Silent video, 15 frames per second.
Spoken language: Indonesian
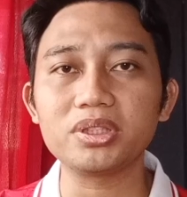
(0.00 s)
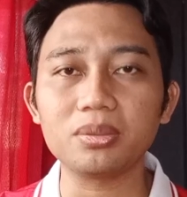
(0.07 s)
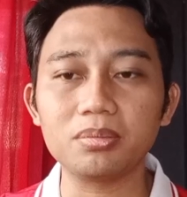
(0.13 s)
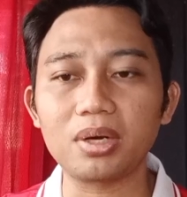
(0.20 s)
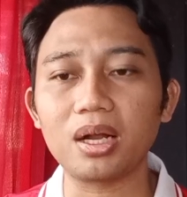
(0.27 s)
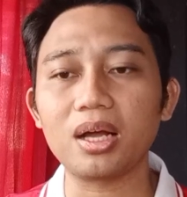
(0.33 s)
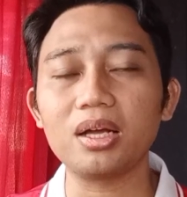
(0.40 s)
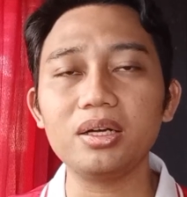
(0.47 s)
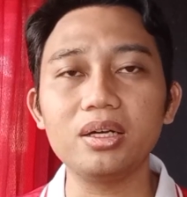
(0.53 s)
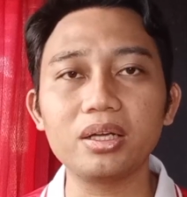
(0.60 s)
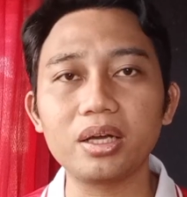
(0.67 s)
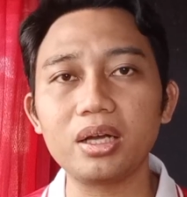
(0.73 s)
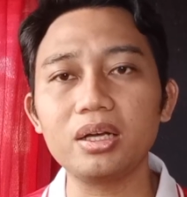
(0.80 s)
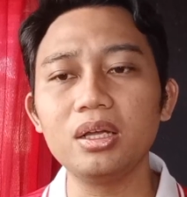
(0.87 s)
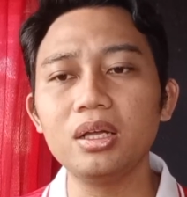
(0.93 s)
berseberangan
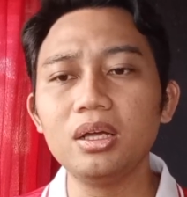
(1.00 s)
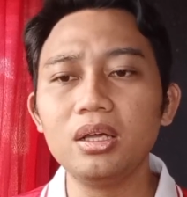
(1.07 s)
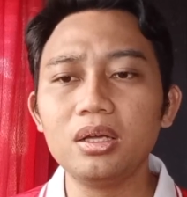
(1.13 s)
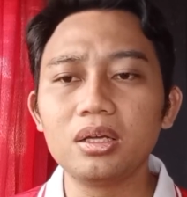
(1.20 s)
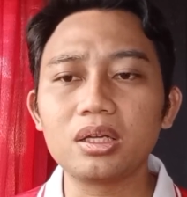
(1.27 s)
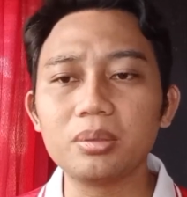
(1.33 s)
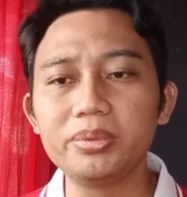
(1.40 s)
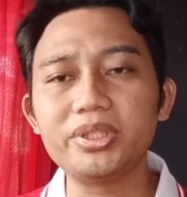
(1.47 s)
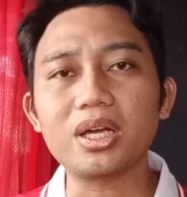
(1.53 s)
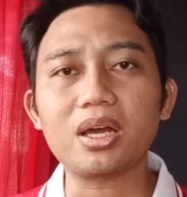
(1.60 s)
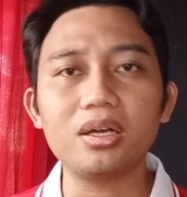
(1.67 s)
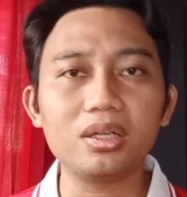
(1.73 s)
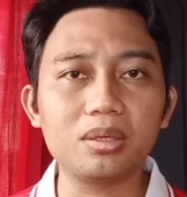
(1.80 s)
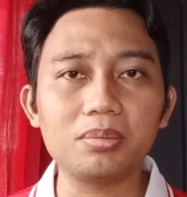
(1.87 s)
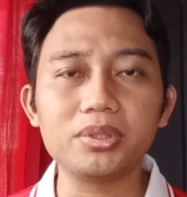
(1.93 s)
dengan
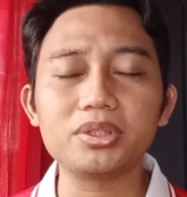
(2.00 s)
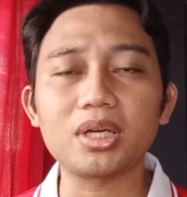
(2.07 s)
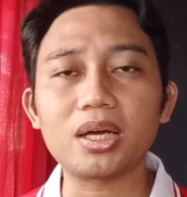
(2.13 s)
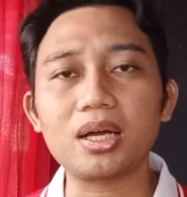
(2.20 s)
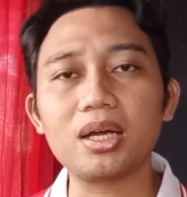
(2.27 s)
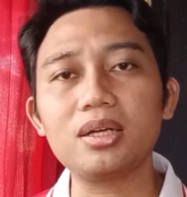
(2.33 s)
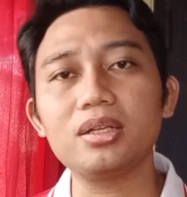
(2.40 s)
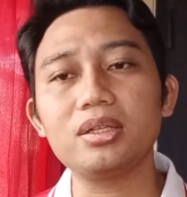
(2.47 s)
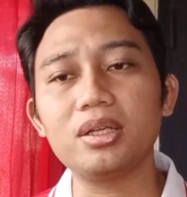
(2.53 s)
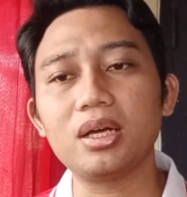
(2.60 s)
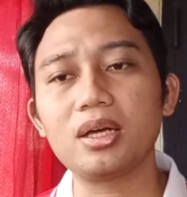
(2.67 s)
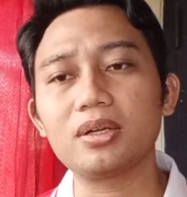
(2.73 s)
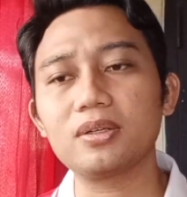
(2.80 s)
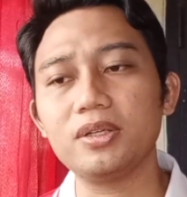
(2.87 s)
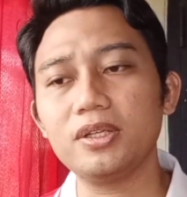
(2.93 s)
kebijakan-kebijakan
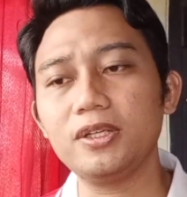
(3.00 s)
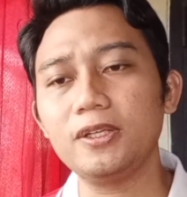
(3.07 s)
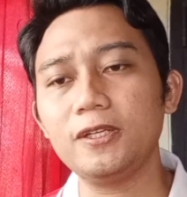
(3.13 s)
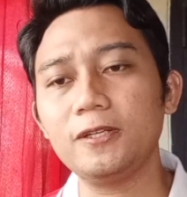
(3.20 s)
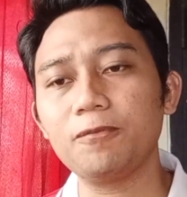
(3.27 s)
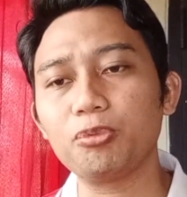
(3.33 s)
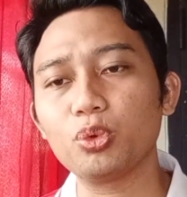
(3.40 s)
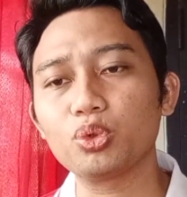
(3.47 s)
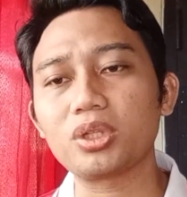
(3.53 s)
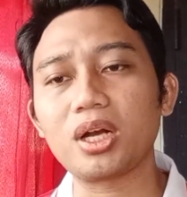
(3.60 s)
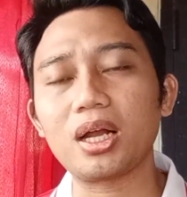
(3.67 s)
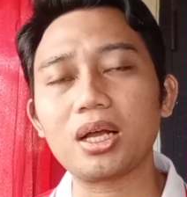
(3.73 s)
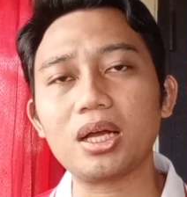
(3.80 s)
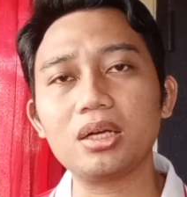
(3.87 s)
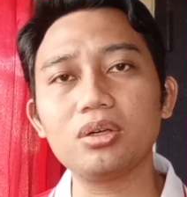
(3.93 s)
yang
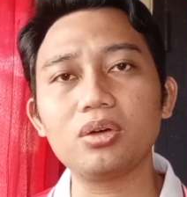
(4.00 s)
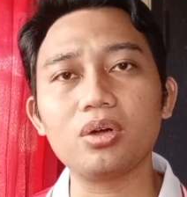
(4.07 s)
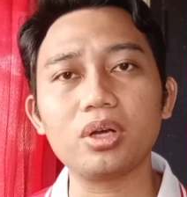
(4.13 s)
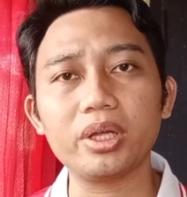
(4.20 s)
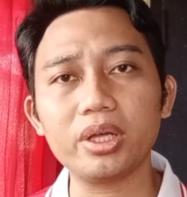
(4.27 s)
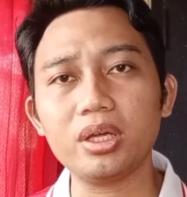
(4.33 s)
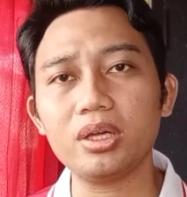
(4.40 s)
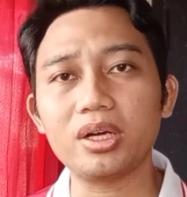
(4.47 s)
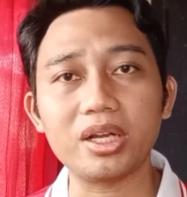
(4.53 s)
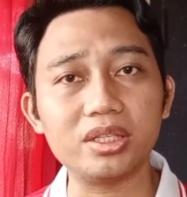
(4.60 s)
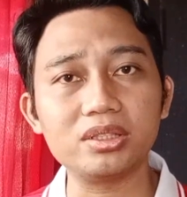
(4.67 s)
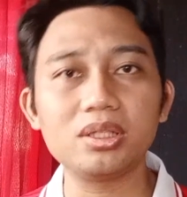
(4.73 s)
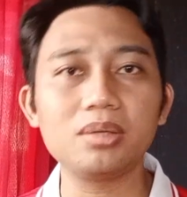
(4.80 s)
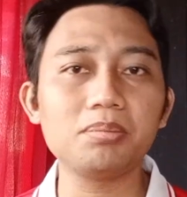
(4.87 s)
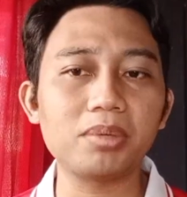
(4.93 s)
diutarakan oleh
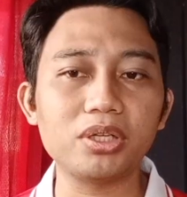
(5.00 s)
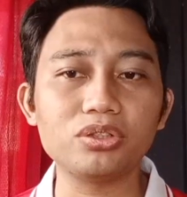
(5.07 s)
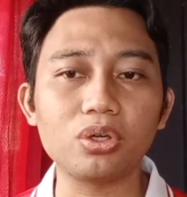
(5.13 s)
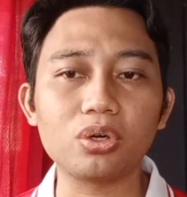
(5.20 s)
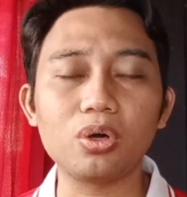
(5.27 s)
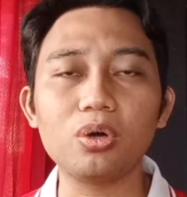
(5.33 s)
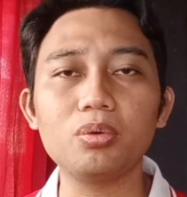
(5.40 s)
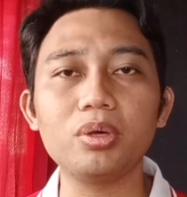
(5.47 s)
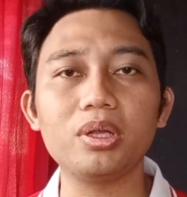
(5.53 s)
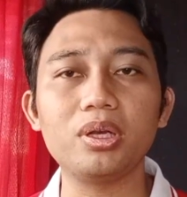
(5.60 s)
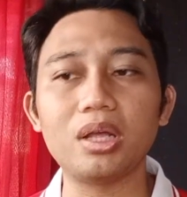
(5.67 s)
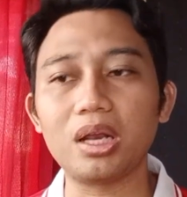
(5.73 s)
rezim Pak Jokowi.